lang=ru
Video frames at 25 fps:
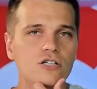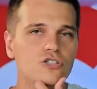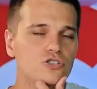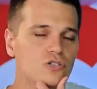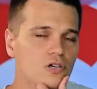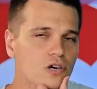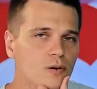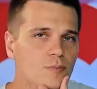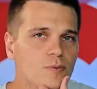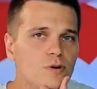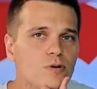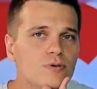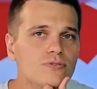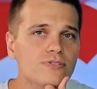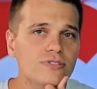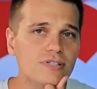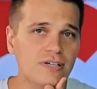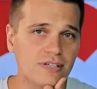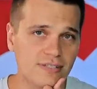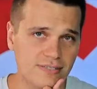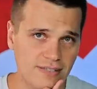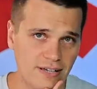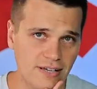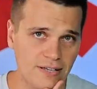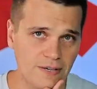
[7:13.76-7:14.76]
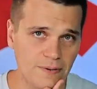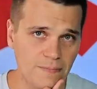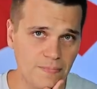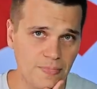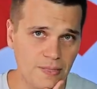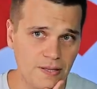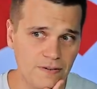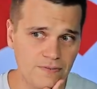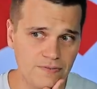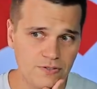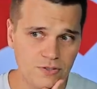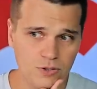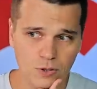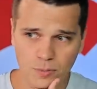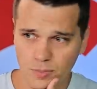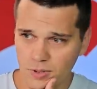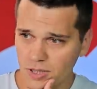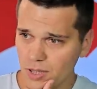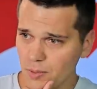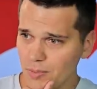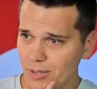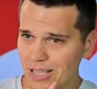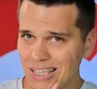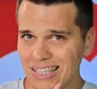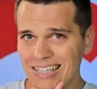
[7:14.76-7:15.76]
Что я могу сказать? Все
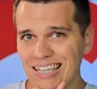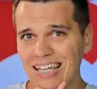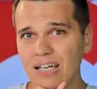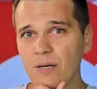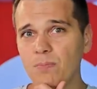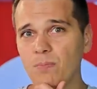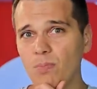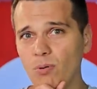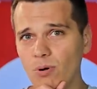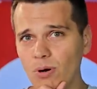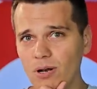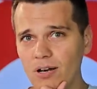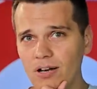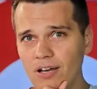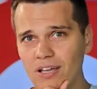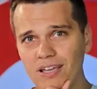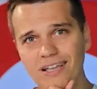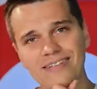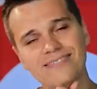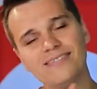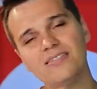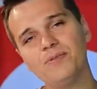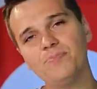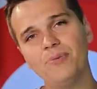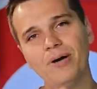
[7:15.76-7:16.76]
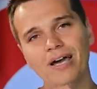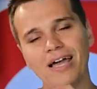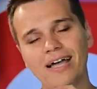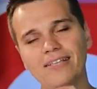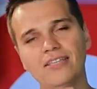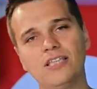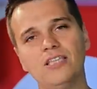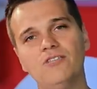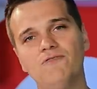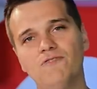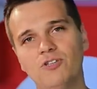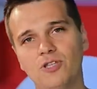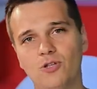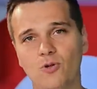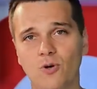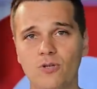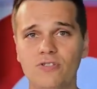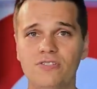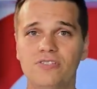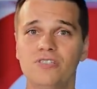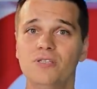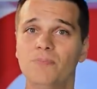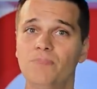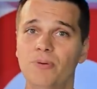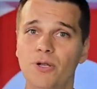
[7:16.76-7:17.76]
было бы не так больно, если бы этот
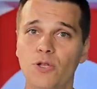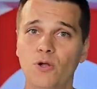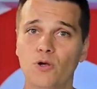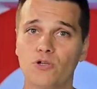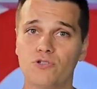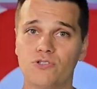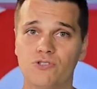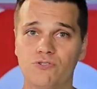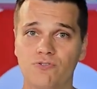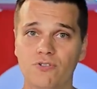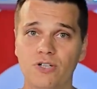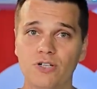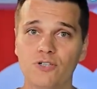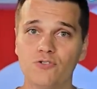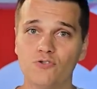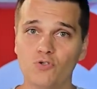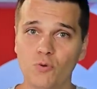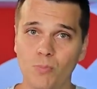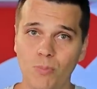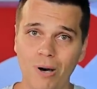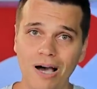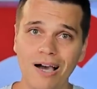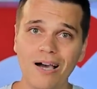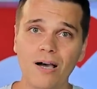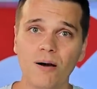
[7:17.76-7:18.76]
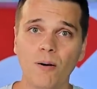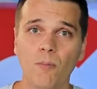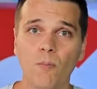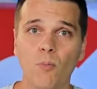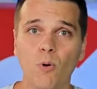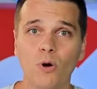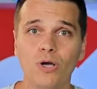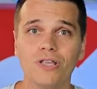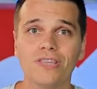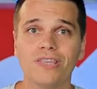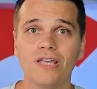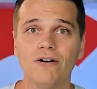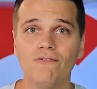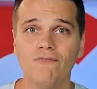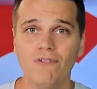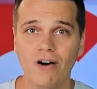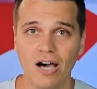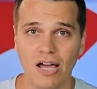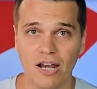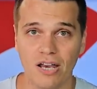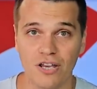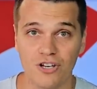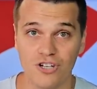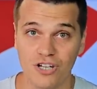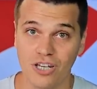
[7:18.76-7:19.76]
видос не принес в своих зубах мой
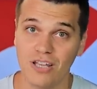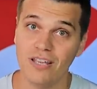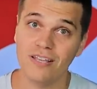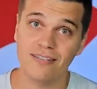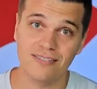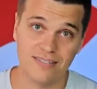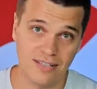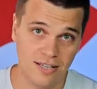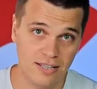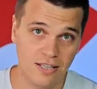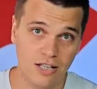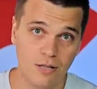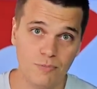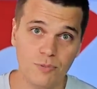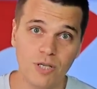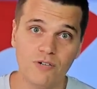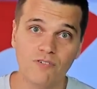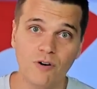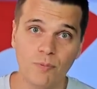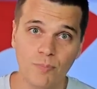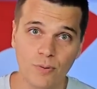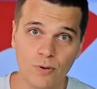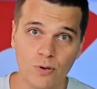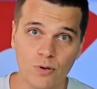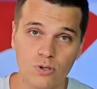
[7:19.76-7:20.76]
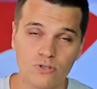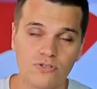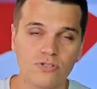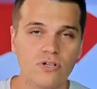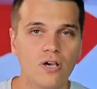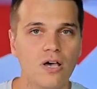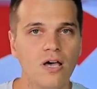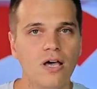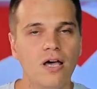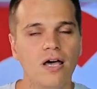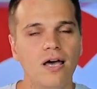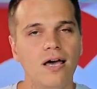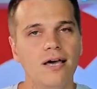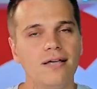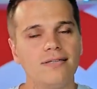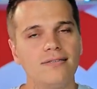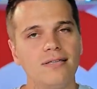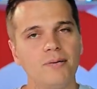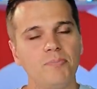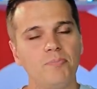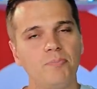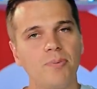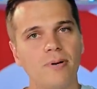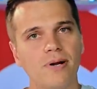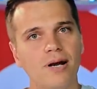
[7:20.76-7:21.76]
товарищ и не задал мне вопрос.
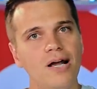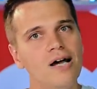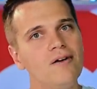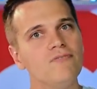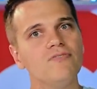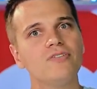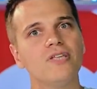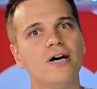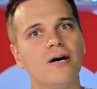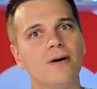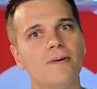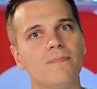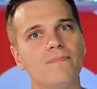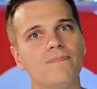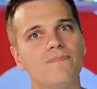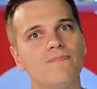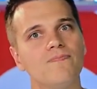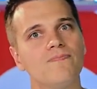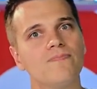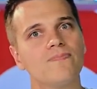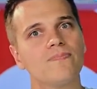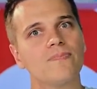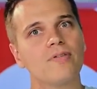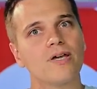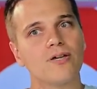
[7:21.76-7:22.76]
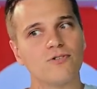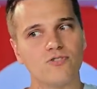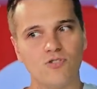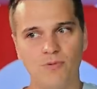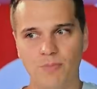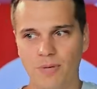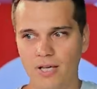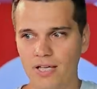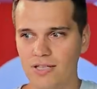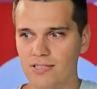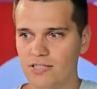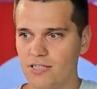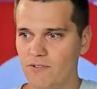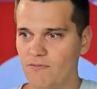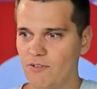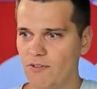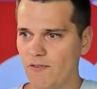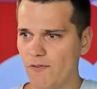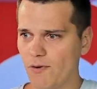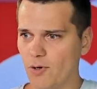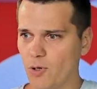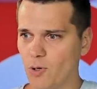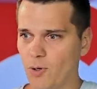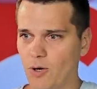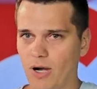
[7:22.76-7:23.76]
Это правда? Разумеется, в
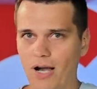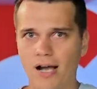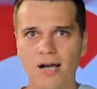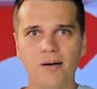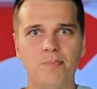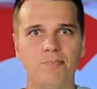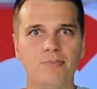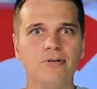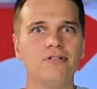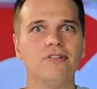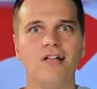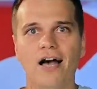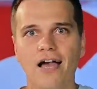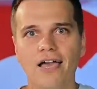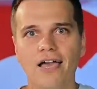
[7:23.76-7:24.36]
его руках был